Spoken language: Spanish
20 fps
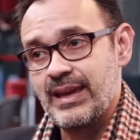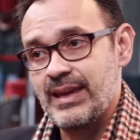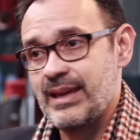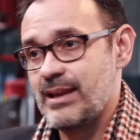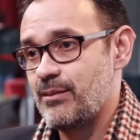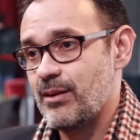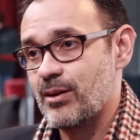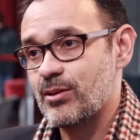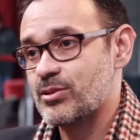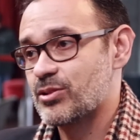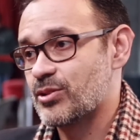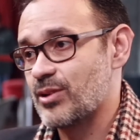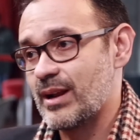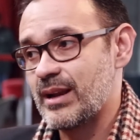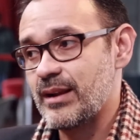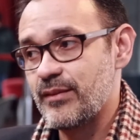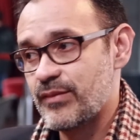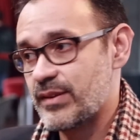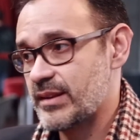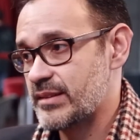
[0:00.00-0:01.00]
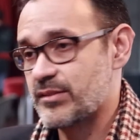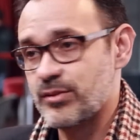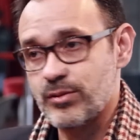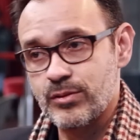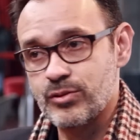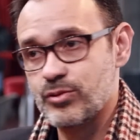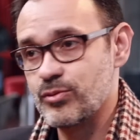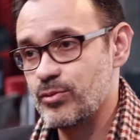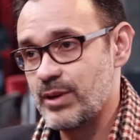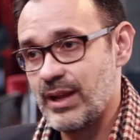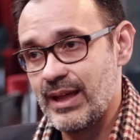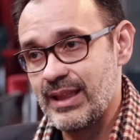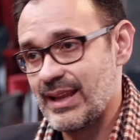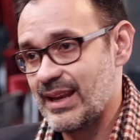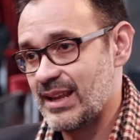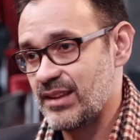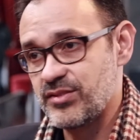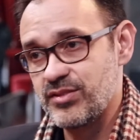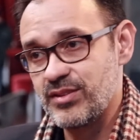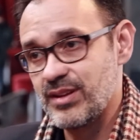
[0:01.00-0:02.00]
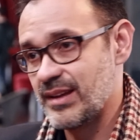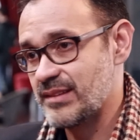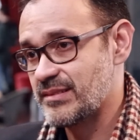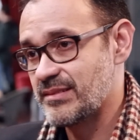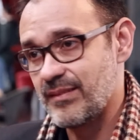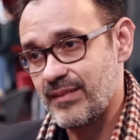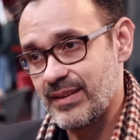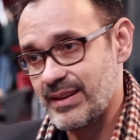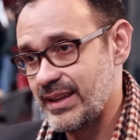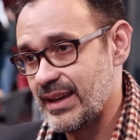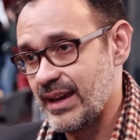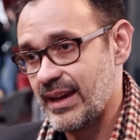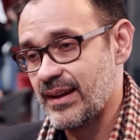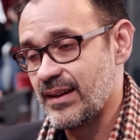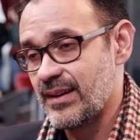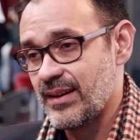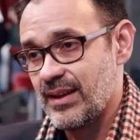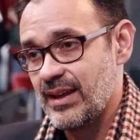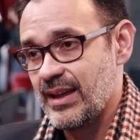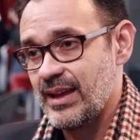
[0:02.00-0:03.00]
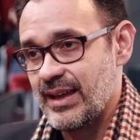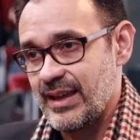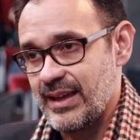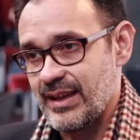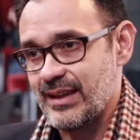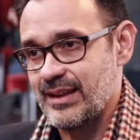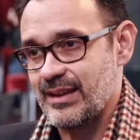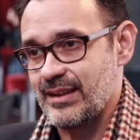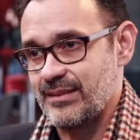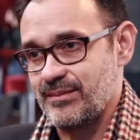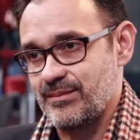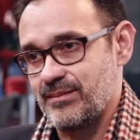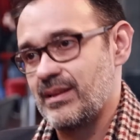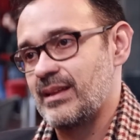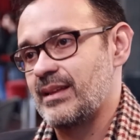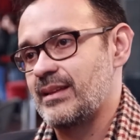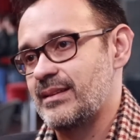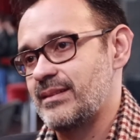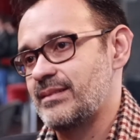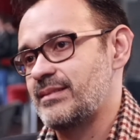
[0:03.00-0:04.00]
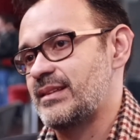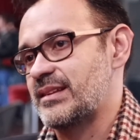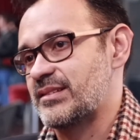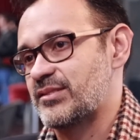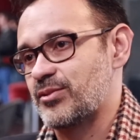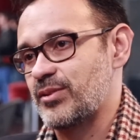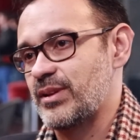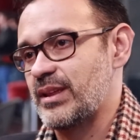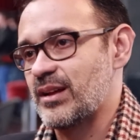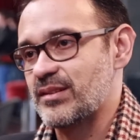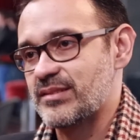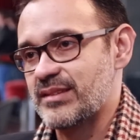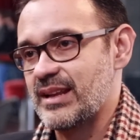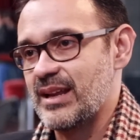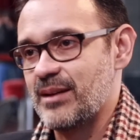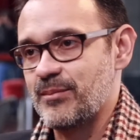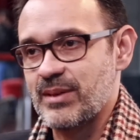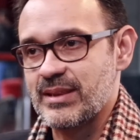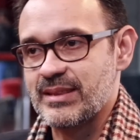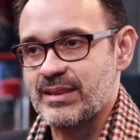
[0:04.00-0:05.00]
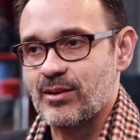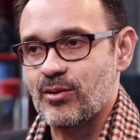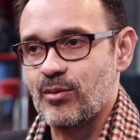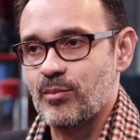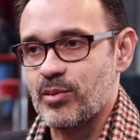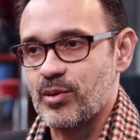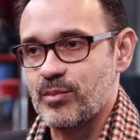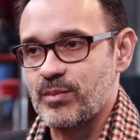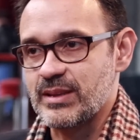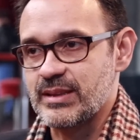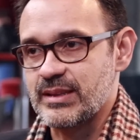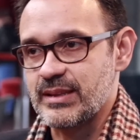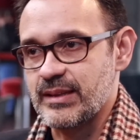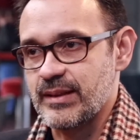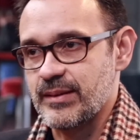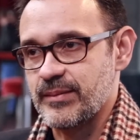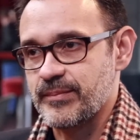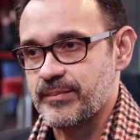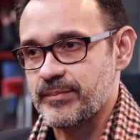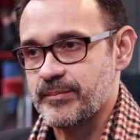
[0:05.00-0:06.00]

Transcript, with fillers: Y luego toda la infraestructura de la ciudad se vería eh, destruida o seriamente comprometida.